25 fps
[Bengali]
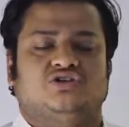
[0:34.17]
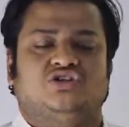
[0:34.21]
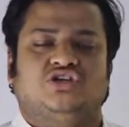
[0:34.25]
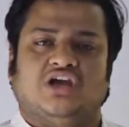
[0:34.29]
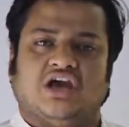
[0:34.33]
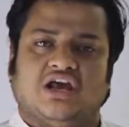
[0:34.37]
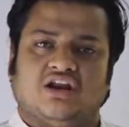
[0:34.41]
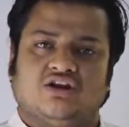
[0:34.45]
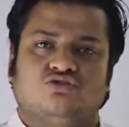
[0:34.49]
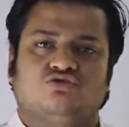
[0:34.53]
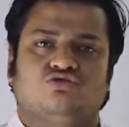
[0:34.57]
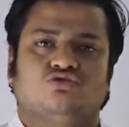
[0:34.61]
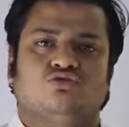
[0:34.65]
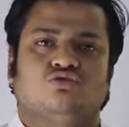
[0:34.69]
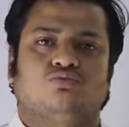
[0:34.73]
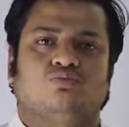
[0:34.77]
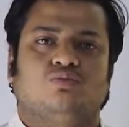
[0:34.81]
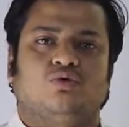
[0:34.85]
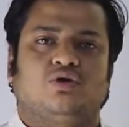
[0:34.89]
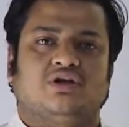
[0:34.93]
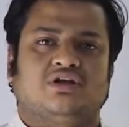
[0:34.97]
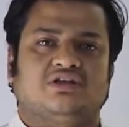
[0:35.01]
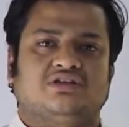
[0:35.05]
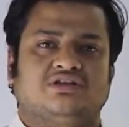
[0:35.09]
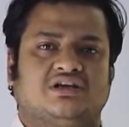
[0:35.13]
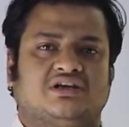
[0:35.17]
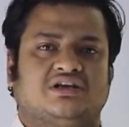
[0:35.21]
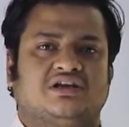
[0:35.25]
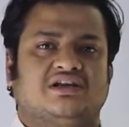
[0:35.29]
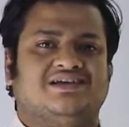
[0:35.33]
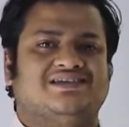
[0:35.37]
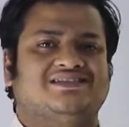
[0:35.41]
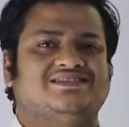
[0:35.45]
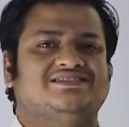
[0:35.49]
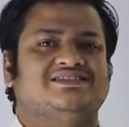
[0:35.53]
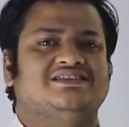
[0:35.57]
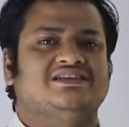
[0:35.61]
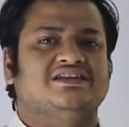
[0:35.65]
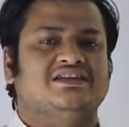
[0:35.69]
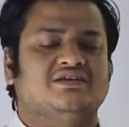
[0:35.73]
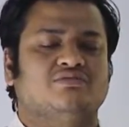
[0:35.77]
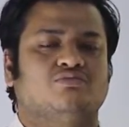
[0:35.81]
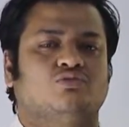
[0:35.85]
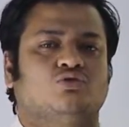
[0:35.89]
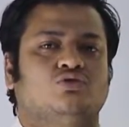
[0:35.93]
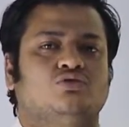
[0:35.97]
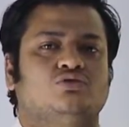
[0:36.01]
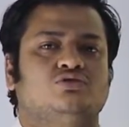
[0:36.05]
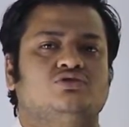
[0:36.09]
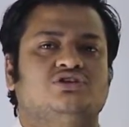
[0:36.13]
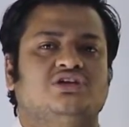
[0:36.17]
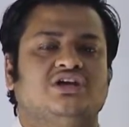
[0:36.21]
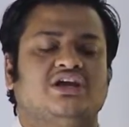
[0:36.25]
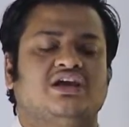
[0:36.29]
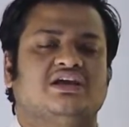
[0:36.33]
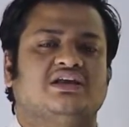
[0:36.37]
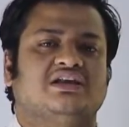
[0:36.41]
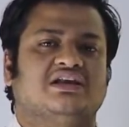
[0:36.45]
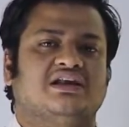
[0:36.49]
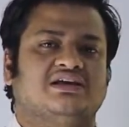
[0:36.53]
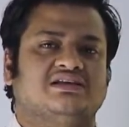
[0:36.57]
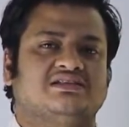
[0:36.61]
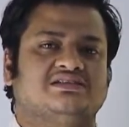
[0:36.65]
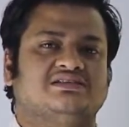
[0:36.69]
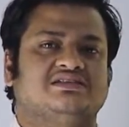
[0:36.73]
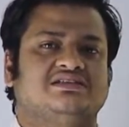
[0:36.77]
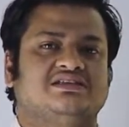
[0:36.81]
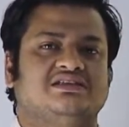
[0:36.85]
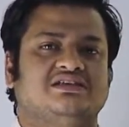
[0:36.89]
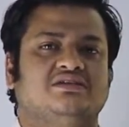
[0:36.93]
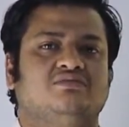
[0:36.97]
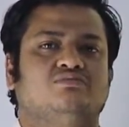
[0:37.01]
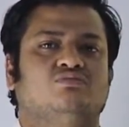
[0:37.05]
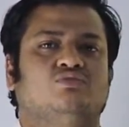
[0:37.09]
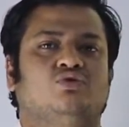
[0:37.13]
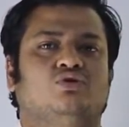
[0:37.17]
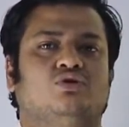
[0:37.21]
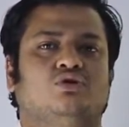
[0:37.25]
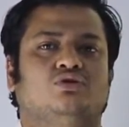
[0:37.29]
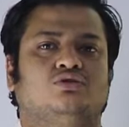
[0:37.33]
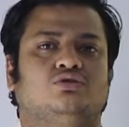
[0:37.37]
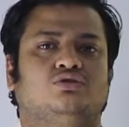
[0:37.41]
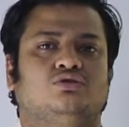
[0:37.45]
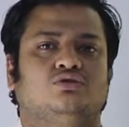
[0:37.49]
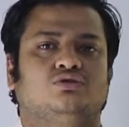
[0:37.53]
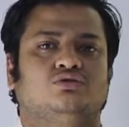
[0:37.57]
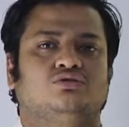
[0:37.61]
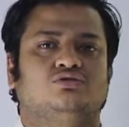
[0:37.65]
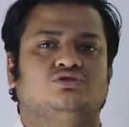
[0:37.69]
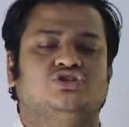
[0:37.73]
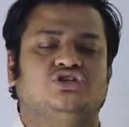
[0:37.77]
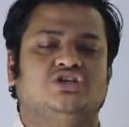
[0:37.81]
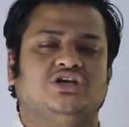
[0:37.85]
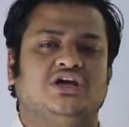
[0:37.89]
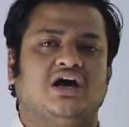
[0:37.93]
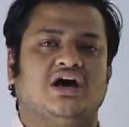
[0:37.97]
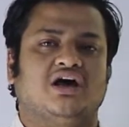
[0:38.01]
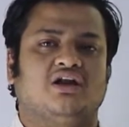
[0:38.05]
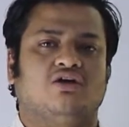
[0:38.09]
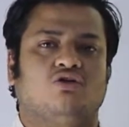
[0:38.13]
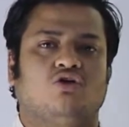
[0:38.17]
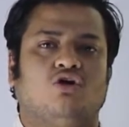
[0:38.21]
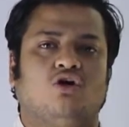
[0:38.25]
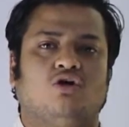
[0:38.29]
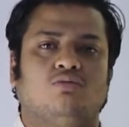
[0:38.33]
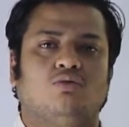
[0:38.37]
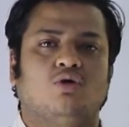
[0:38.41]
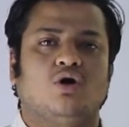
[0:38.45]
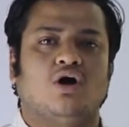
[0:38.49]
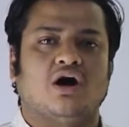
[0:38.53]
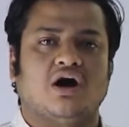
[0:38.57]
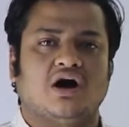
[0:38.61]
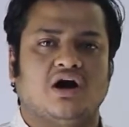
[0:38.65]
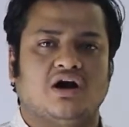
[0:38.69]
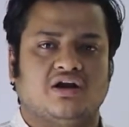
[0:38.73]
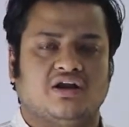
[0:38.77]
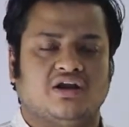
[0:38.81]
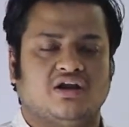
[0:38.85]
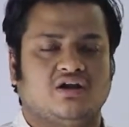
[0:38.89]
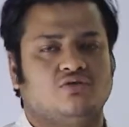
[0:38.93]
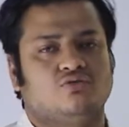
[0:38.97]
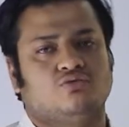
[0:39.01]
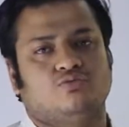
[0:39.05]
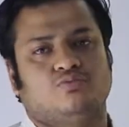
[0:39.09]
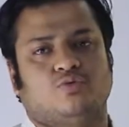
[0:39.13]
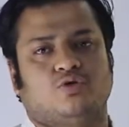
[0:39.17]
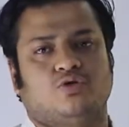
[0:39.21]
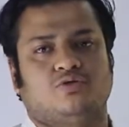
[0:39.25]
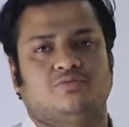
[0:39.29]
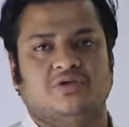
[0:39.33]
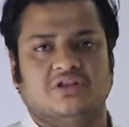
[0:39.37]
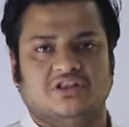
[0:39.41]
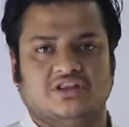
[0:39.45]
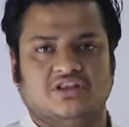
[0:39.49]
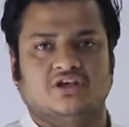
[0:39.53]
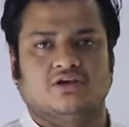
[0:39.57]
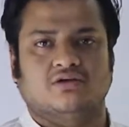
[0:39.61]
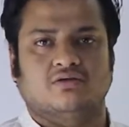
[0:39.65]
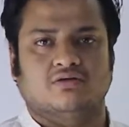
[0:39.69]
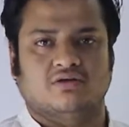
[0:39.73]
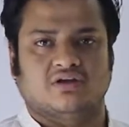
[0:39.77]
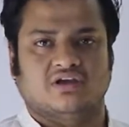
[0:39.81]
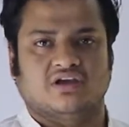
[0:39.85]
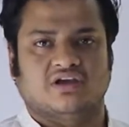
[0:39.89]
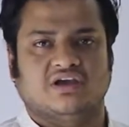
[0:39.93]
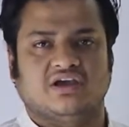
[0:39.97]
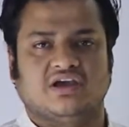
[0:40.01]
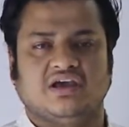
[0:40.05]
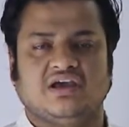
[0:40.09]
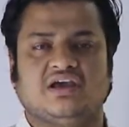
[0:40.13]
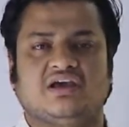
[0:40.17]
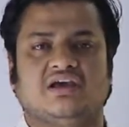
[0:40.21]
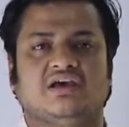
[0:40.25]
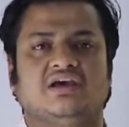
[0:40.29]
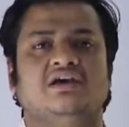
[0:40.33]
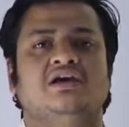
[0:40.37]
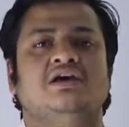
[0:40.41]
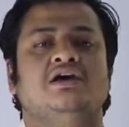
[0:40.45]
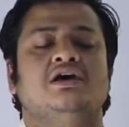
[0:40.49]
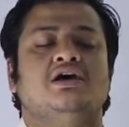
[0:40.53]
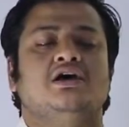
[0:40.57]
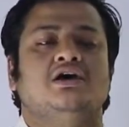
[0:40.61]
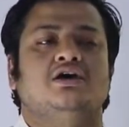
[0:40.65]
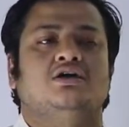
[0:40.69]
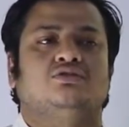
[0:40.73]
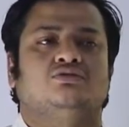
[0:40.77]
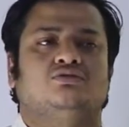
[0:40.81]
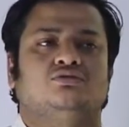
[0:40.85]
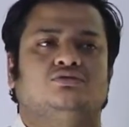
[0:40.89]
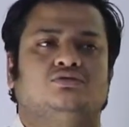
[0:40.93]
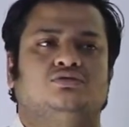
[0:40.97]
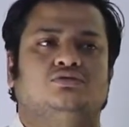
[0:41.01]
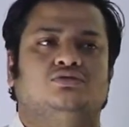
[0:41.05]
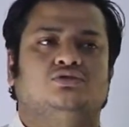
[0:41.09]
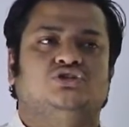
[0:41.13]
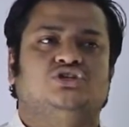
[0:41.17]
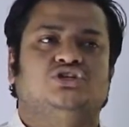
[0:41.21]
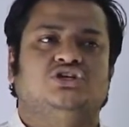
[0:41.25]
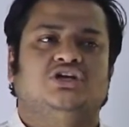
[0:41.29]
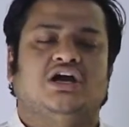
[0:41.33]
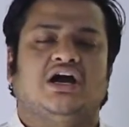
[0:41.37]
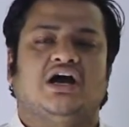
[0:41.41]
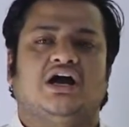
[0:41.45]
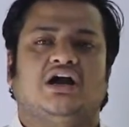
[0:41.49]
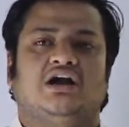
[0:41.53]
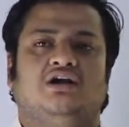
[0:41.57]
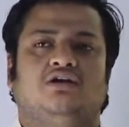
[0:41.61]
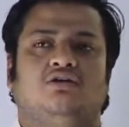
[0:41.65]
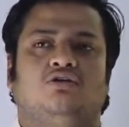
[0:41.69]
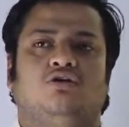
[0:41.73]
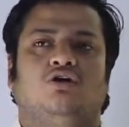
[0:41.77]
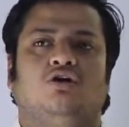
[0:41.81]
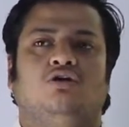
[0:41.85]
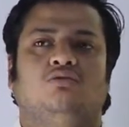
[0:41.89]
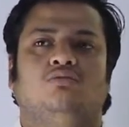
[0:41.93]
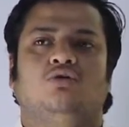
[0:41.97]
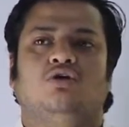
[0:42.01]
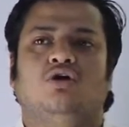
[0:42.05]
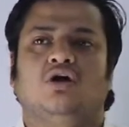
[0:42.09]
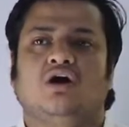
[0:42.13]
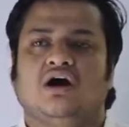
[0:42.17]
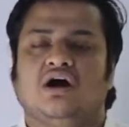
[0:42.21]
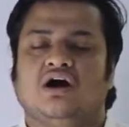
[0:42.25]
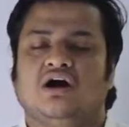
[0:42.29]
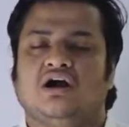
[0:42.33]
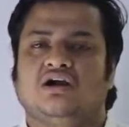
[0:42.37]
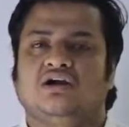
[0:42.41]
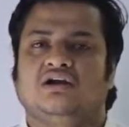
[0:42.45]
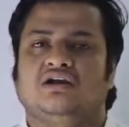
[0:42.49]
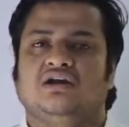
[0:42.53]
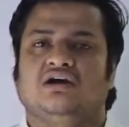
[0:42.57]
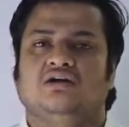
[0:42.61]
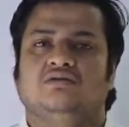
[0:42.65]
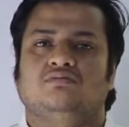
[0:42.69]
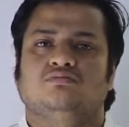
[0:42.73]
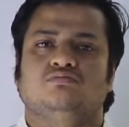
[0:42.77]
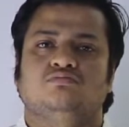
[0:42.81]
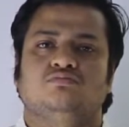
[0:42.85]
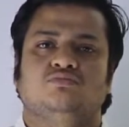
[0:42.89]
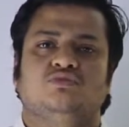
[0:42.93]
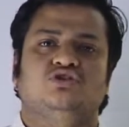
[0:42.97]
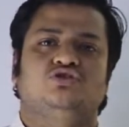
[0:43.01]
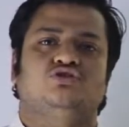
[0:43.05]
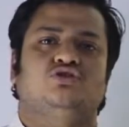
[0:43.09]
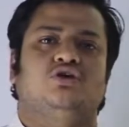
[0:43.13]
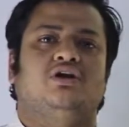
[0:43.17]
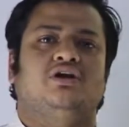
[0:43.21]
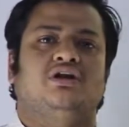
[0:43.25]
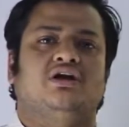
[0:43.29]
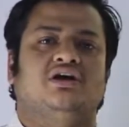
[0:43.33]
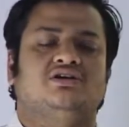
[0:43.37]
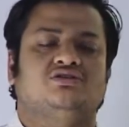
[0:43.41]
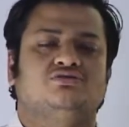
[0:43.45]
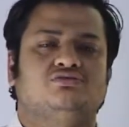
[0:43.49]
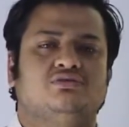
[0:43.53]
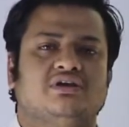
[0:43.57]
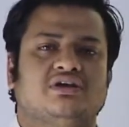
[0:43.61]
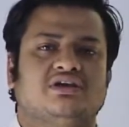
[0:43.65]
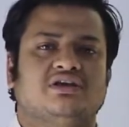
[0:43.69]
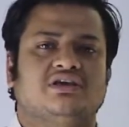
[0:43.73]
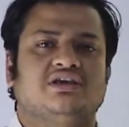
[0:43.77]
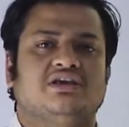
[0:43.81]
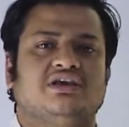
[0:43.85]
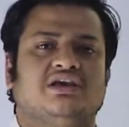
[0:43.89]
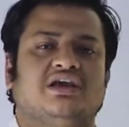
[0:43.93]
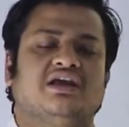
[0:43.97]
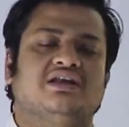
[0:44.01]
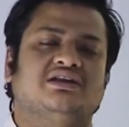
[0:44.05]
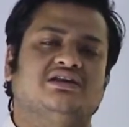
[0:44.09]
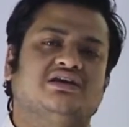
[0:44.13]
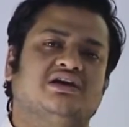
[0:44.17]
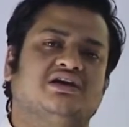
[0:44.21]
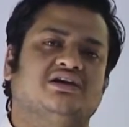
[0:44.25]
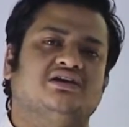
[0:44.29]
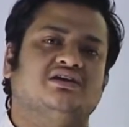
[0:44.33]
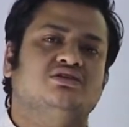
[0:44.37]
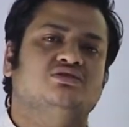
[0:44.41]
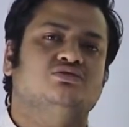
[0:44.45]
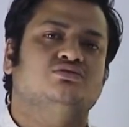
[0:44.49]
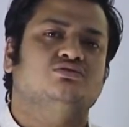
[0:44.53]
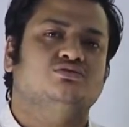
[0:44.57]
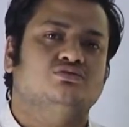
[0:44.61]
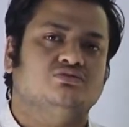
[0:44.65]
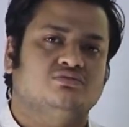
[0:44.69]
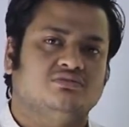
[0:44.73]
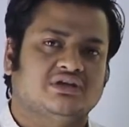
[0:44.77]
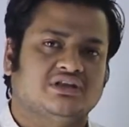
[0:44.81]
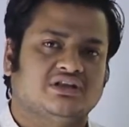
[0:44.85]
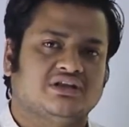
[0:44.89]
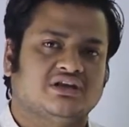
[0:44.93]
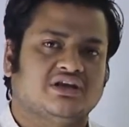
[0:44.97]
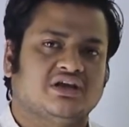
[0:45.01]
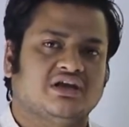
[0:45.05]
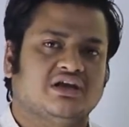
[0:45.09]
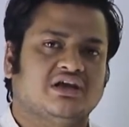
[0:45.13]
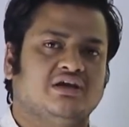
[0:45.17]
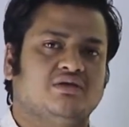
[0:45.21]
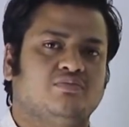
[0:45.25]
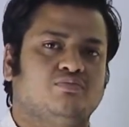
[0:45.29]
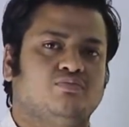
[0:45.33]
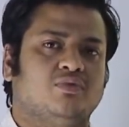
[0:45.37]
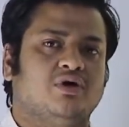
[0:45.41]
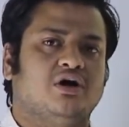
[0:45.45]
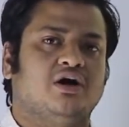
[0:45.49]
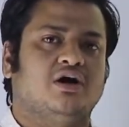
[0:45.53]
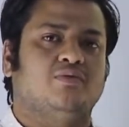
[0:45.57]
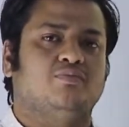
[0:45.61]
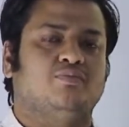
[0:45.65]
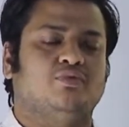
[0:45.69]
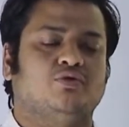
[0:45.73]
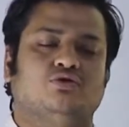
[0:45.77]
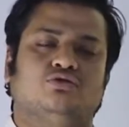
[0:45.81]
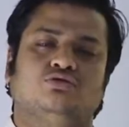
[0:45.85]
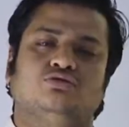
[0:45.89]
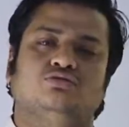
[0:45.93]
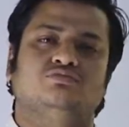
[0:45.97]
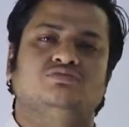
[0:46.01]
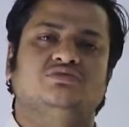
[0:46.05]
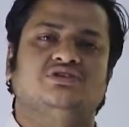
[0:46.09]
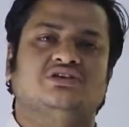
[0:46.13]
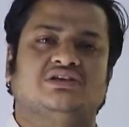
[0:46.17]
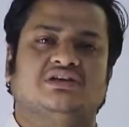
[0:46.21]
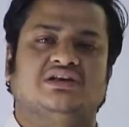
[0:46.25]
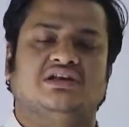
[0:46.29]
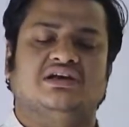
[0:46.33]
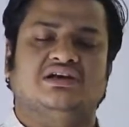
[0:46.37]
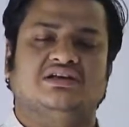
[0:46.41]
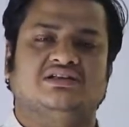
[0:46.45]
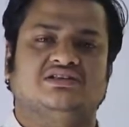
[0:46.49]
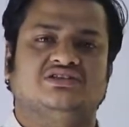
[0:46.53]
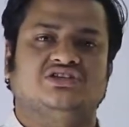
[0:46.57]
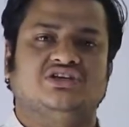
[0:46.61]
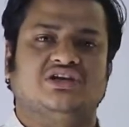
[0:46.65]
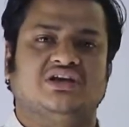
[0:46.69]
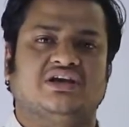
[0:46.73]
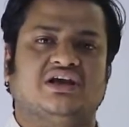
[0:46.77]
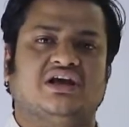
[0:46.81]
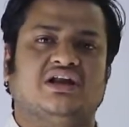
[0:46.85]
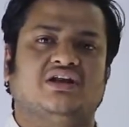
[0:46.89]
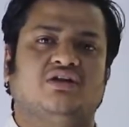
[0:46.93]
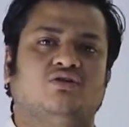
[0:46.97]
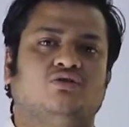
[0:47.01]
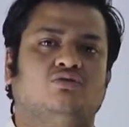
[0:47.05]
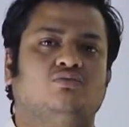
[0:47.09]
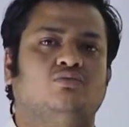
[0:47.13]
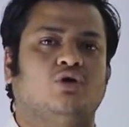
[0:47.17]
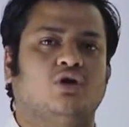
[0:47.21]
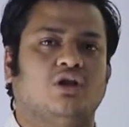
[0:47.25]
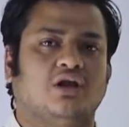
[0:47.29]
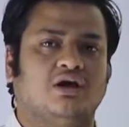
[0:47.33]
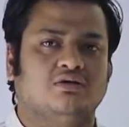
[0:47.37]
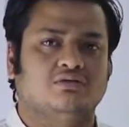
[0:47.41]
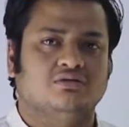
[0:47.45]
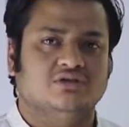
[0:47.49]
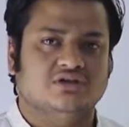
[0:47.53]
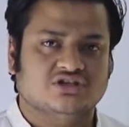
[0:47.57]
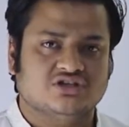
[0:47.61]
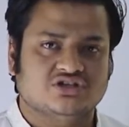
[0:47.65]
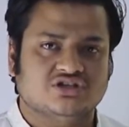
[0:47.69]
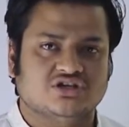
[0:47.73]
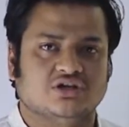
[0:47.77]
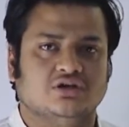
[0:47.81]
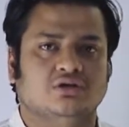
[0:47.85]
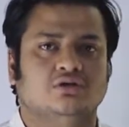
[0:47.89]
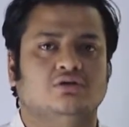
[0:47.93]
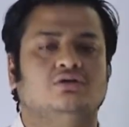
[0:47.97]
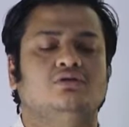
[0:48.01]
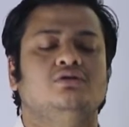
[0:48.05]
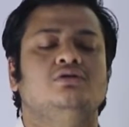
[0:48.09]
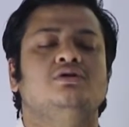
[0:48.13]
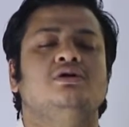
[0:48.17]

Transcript: শেয়ারে শুরু করে যে ক্লাসটি নিব সেই ক্লাসটি মূলত শেয়ার অবহারের উপর ভিত্তি করে হ্যাঁ তো শেয়ার অবহার বিষয়টা আসলে কি এটা কিন্তু তোমাদেরকে প্রথম যে ক্লাস সেখানেও বলা হয়েছিল